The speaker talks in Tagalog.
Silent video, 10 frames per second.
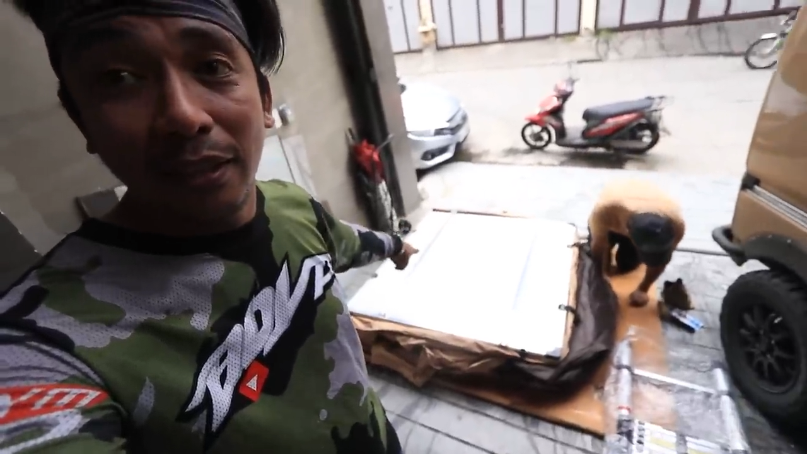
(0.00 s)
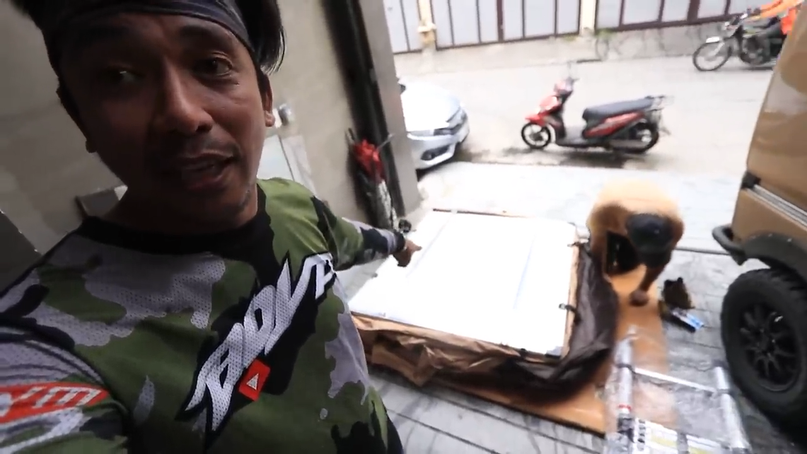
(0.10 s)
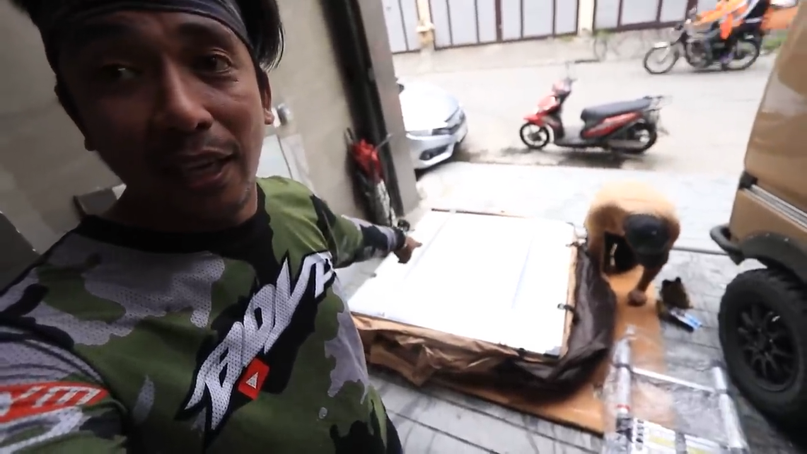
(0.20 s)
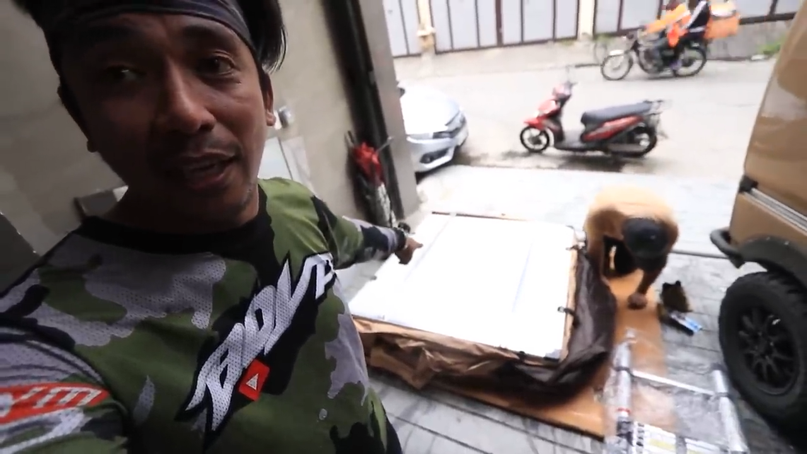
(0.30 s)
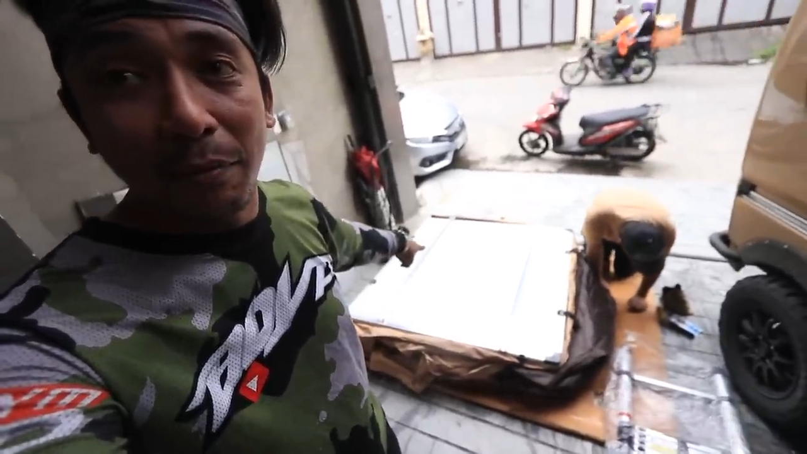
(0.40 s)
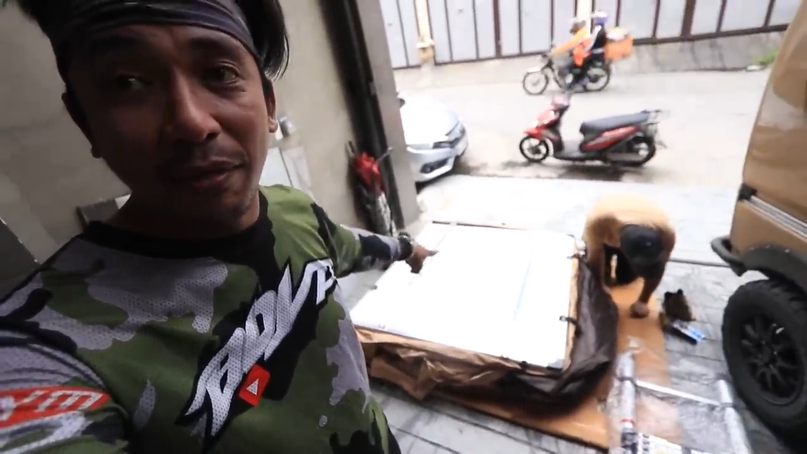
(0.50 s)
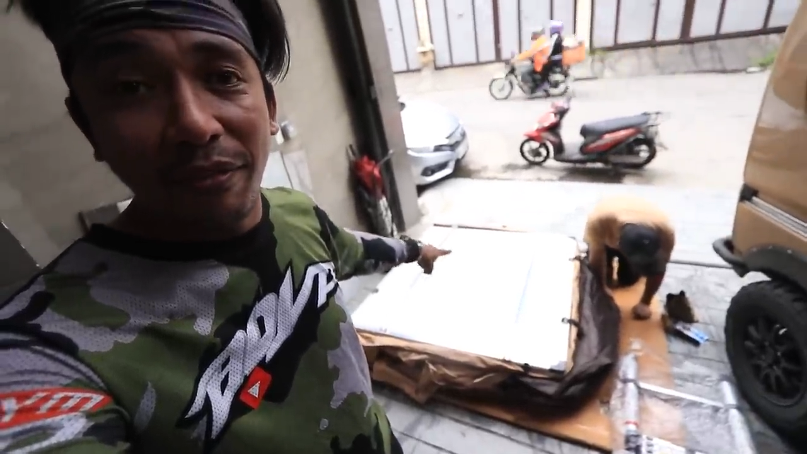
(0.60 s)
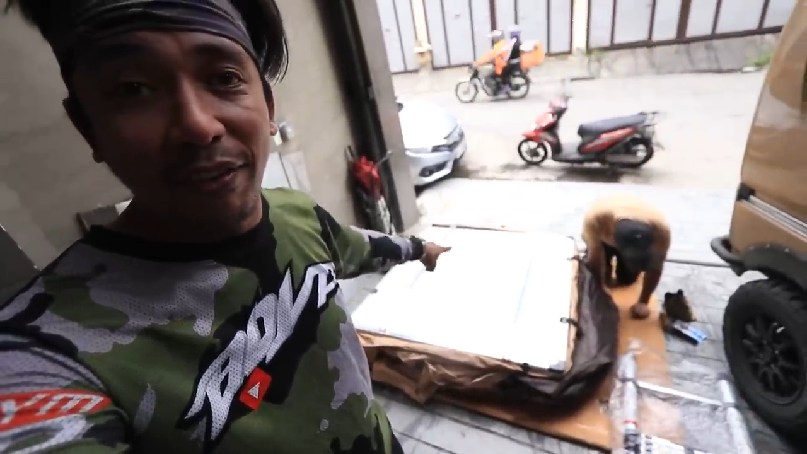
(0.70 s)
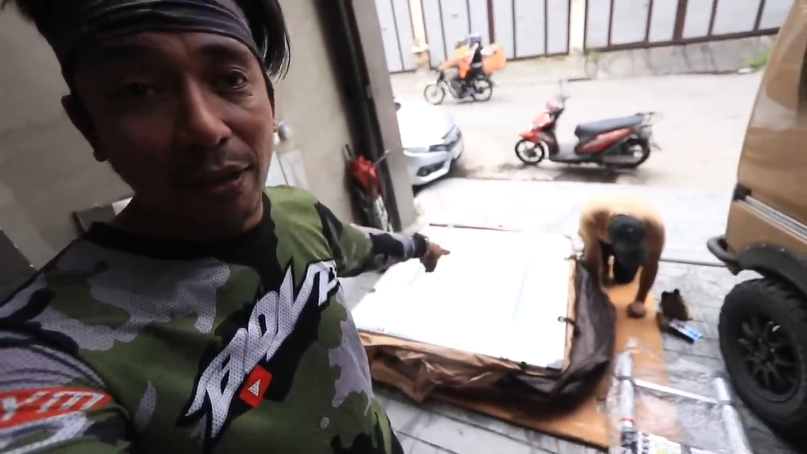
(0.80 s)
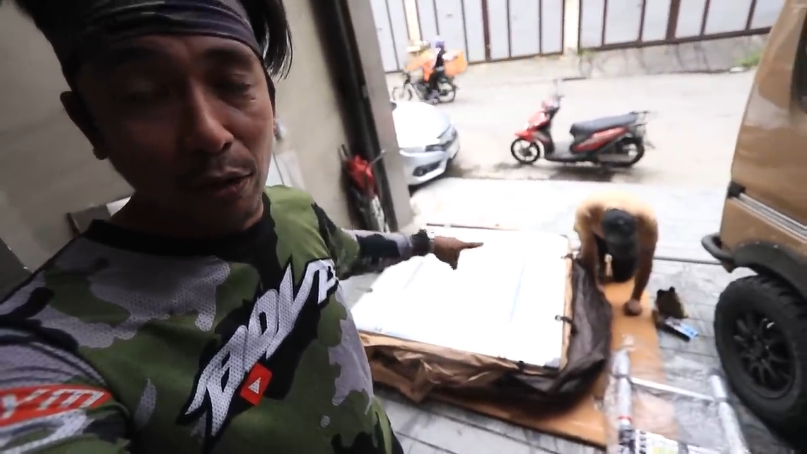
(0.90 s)
na
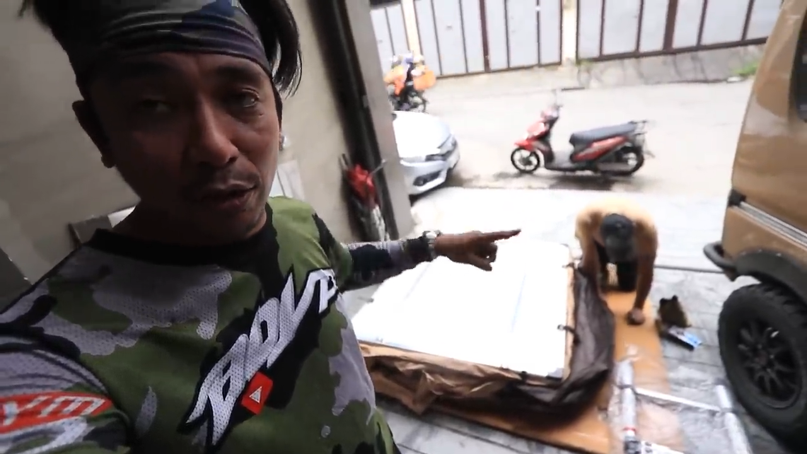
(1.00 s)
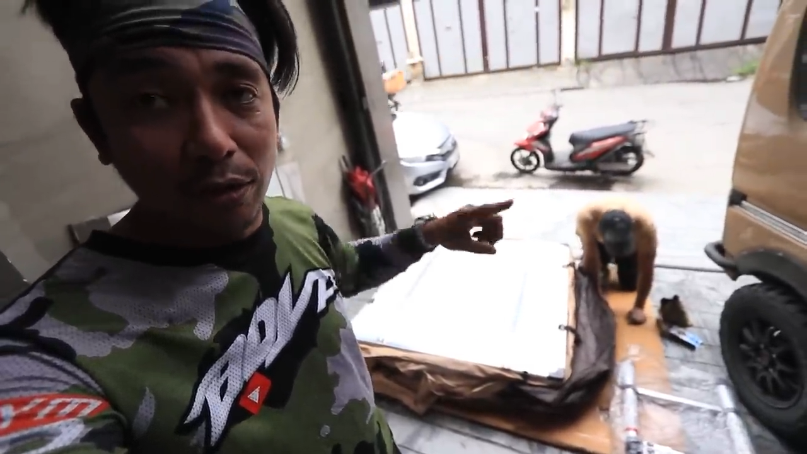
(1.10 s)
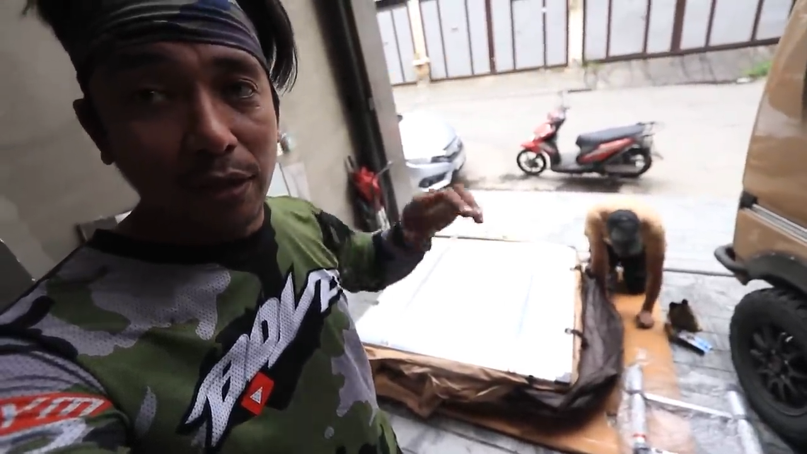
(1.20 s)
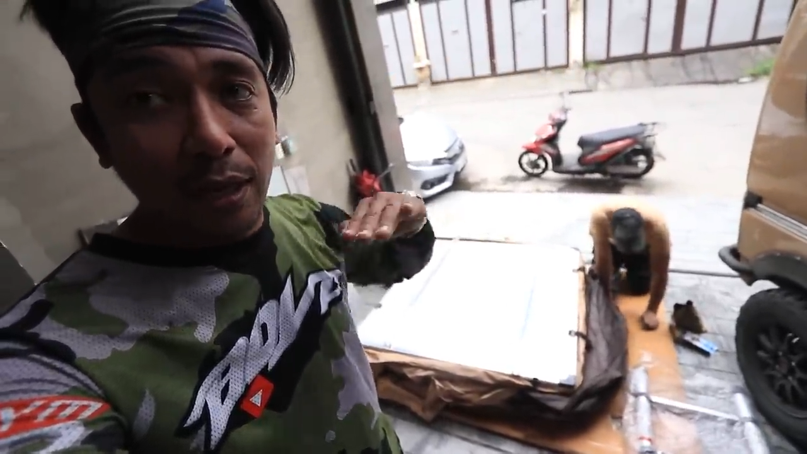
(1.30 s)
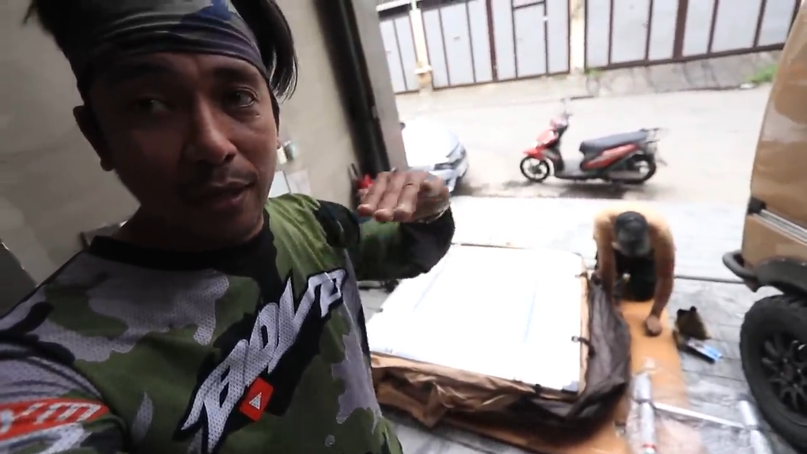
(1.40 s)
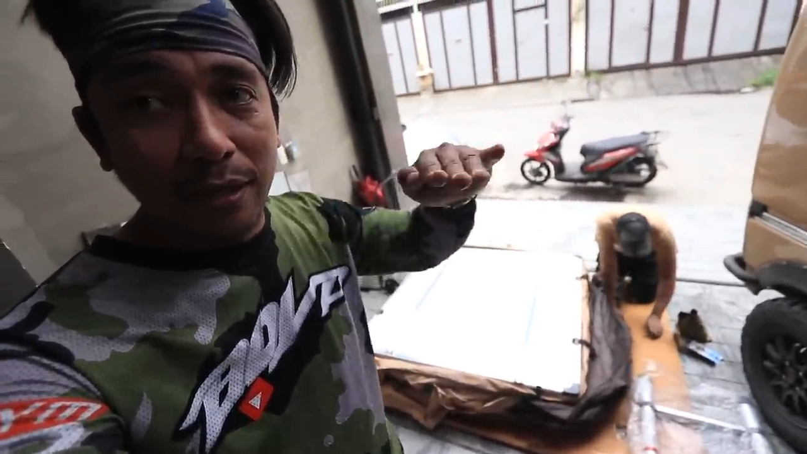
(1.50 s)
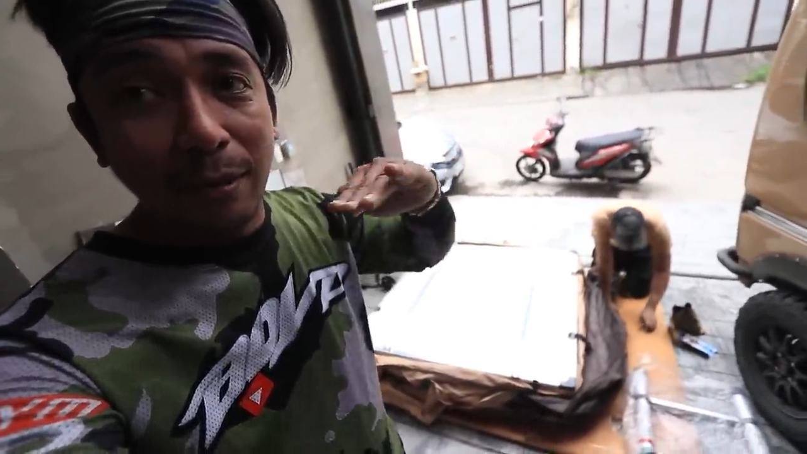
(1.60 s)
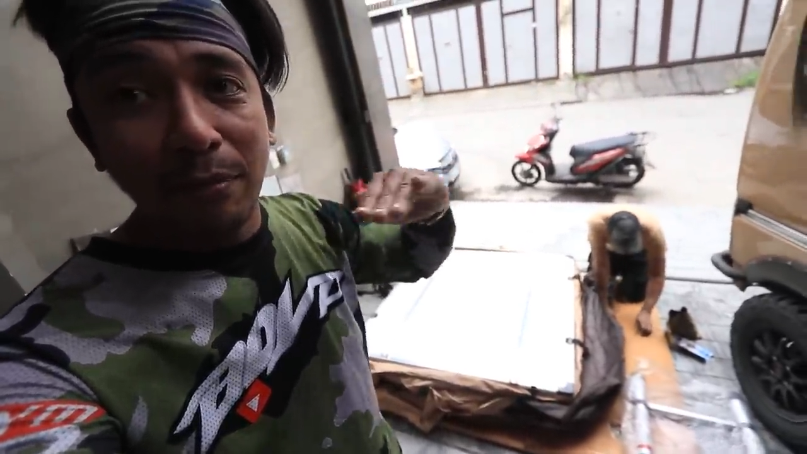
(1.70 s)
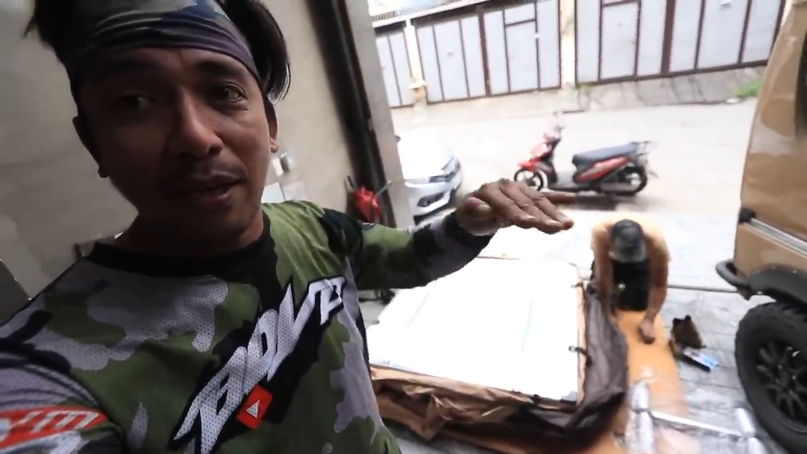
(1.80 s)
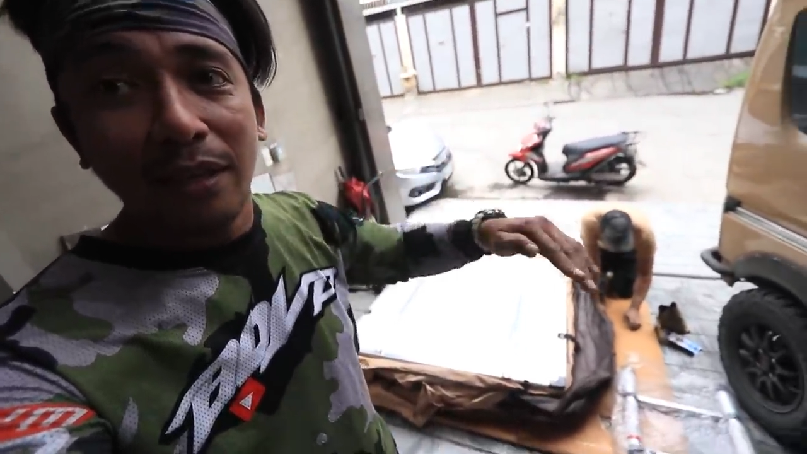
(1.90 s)
magpipit doon sa
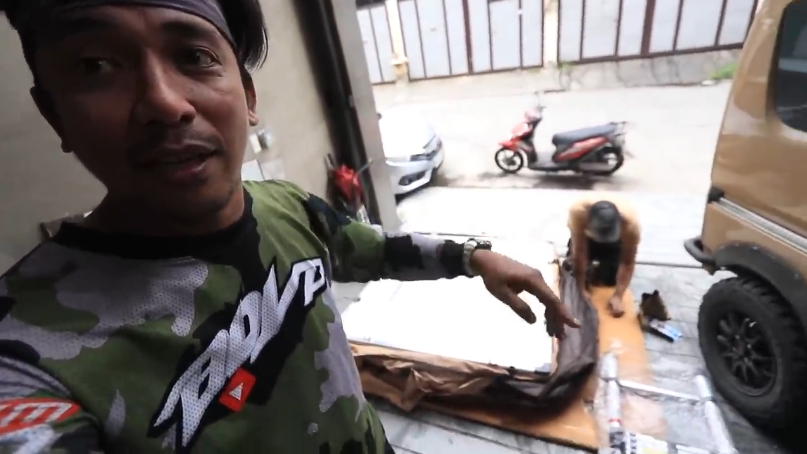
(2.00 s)
slim rack